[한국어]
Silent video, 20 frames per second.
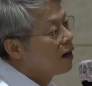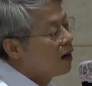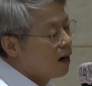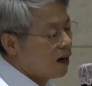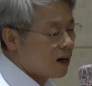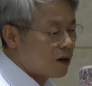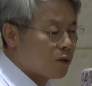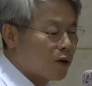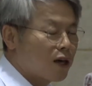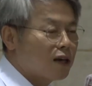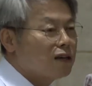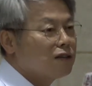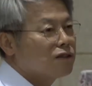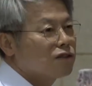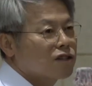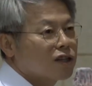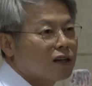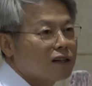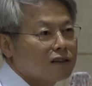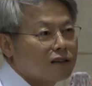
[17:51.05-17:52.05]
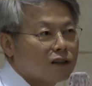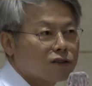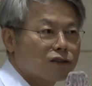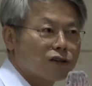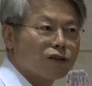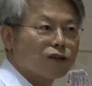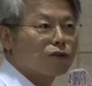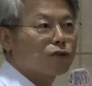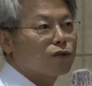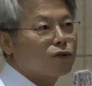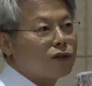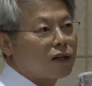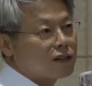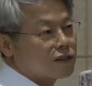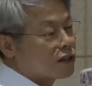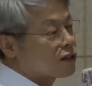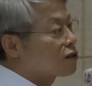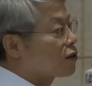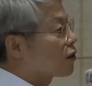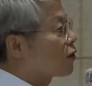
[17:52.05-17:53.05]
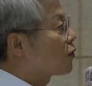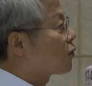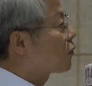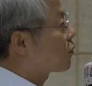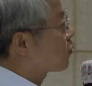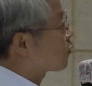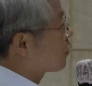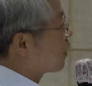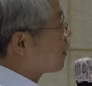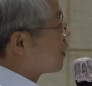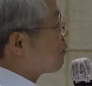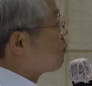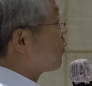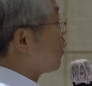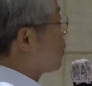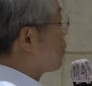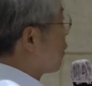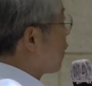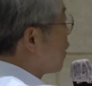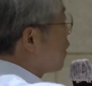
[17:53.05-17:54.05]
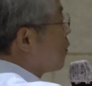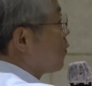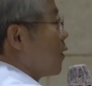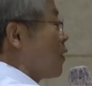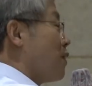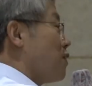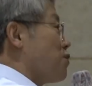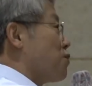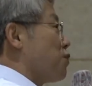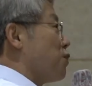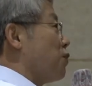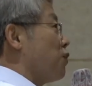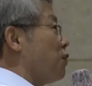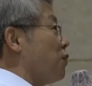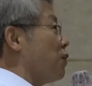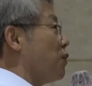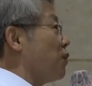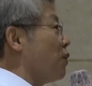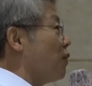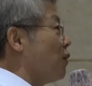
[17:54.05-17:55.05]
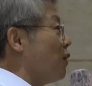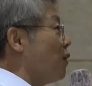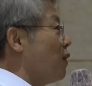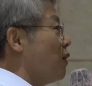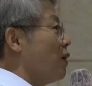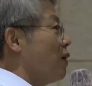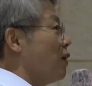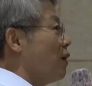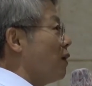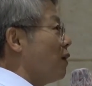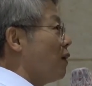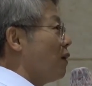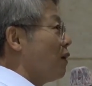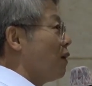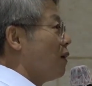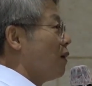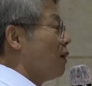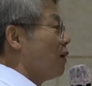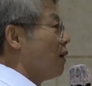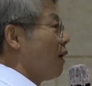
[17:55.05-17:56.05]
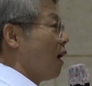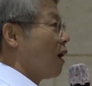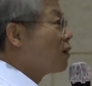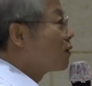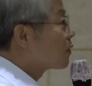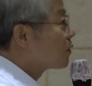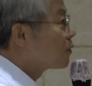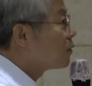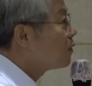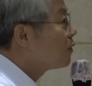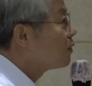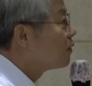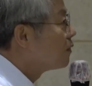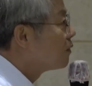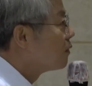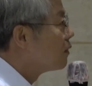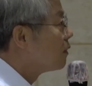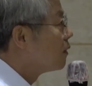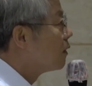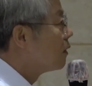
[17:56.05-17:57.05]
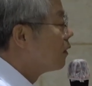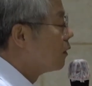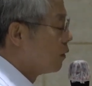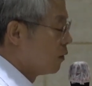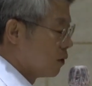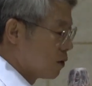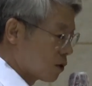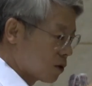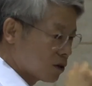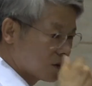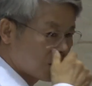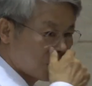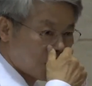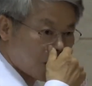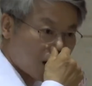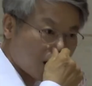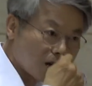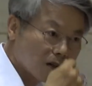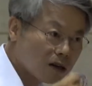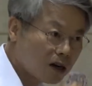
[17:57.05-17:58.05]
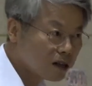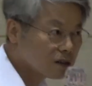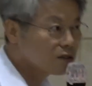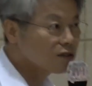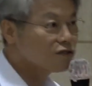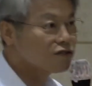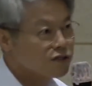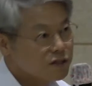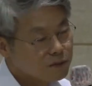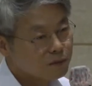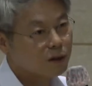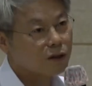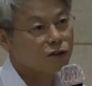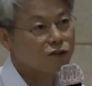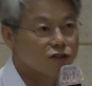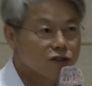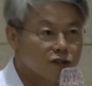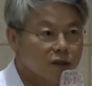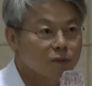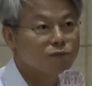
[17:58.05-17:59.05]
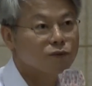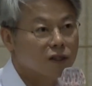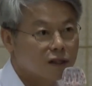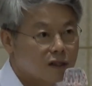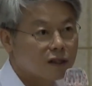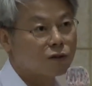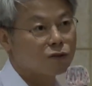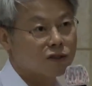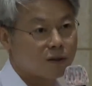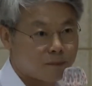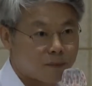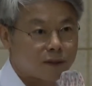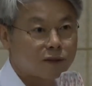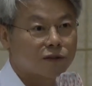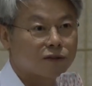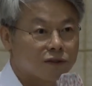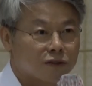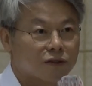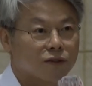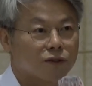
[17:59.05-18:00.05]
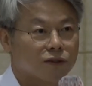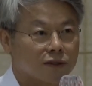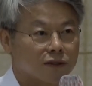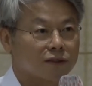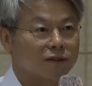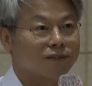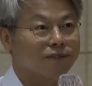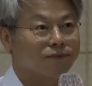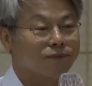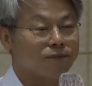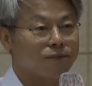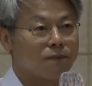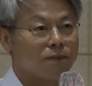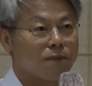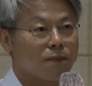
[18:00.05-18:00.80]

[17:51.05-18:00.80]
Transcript: 아 회의는 시간 딱 정해놓고 날짜 정해놓고 때 되면 가서 회의를 해야죠. 안 그래요? 근데 회의를 할 것인지 말 것인지 협상을 하고 자빠졌어요 지금.